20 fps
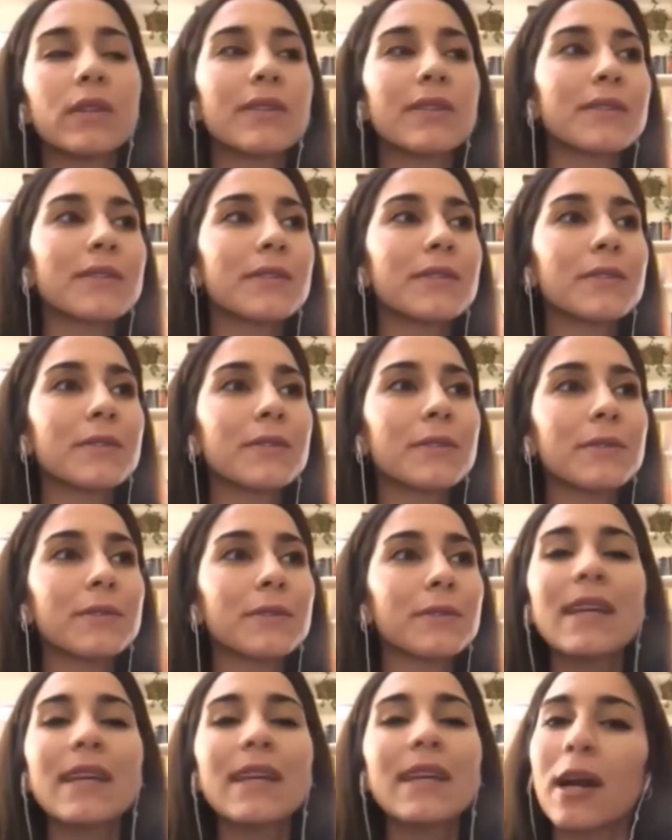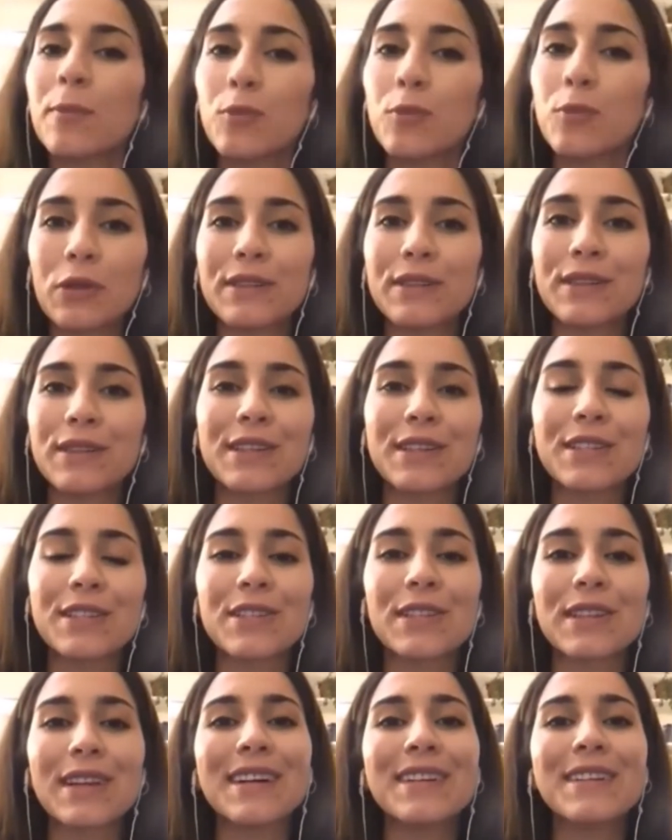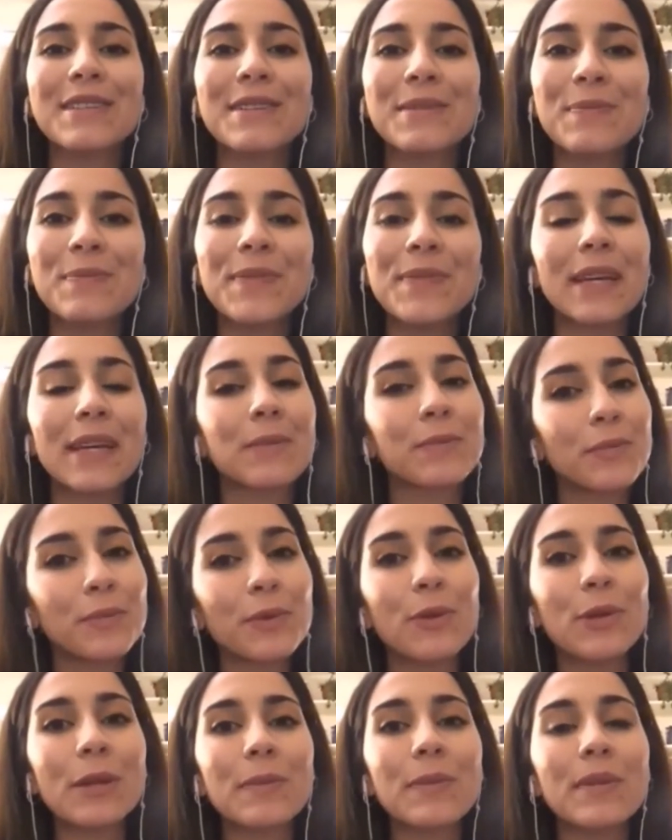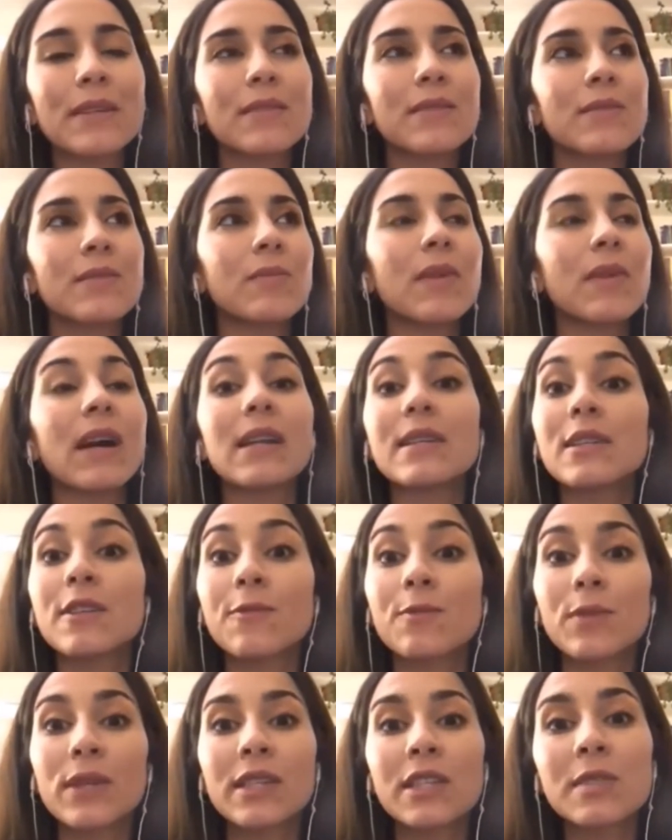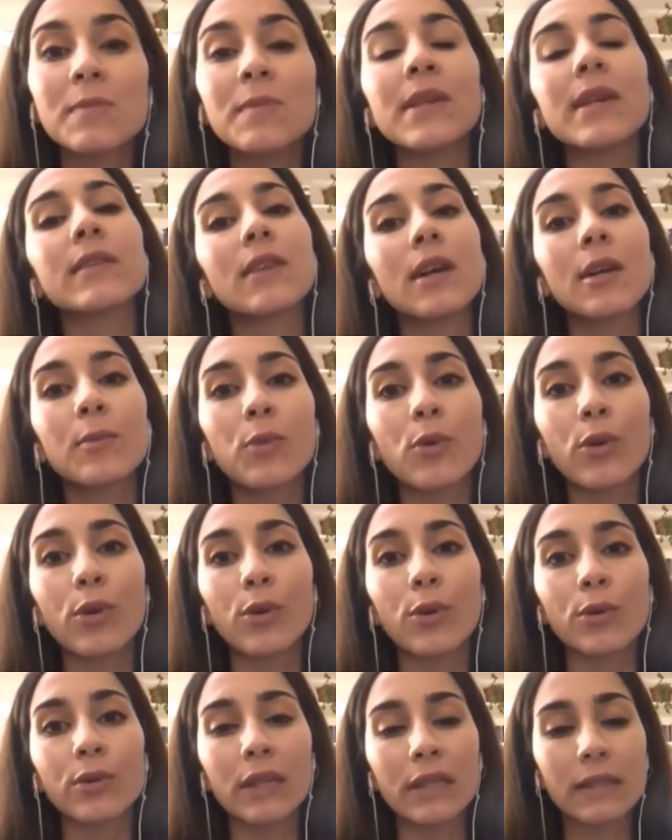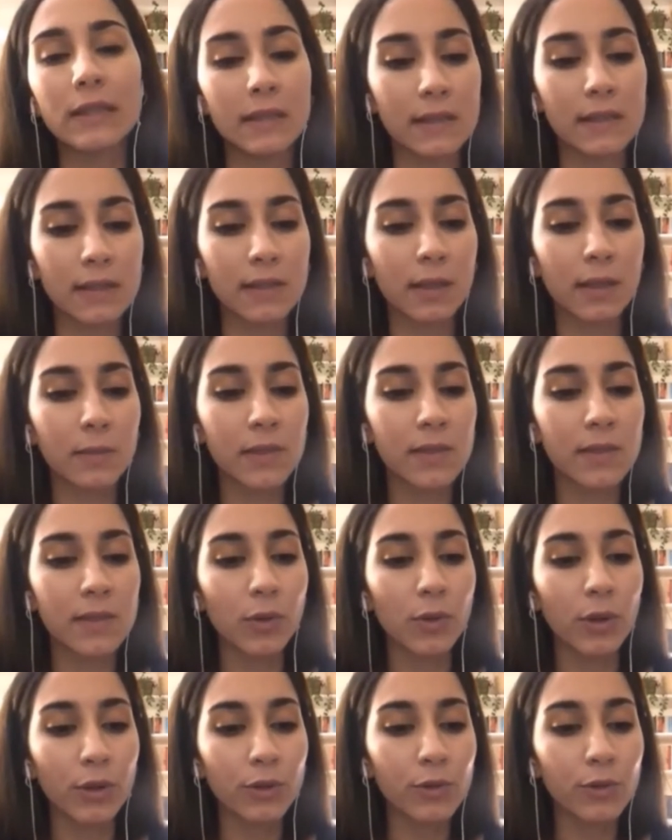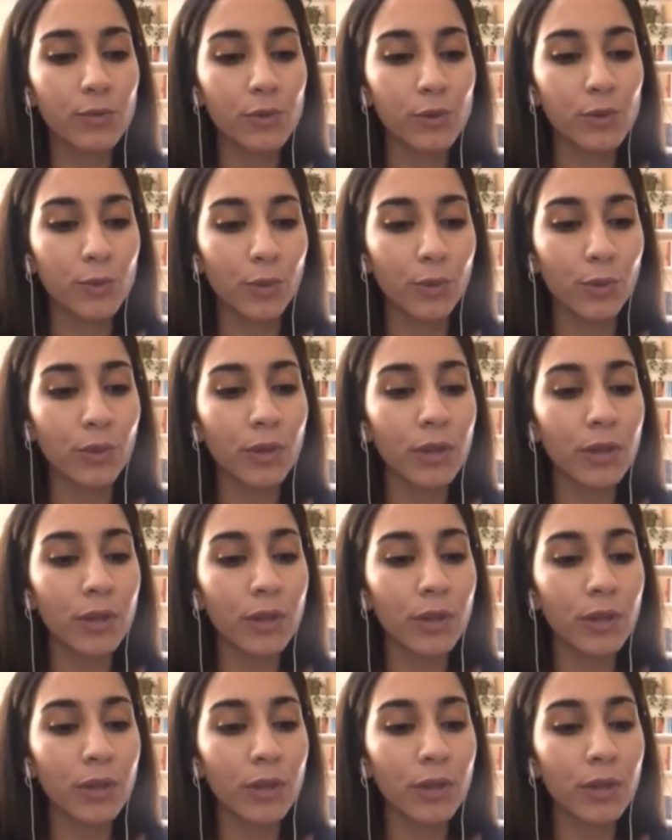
e, diğer politikacılar, yani böyle bir maalesef işin ne kadar böyle oldu en azından. Bizim gördüğümüz bu.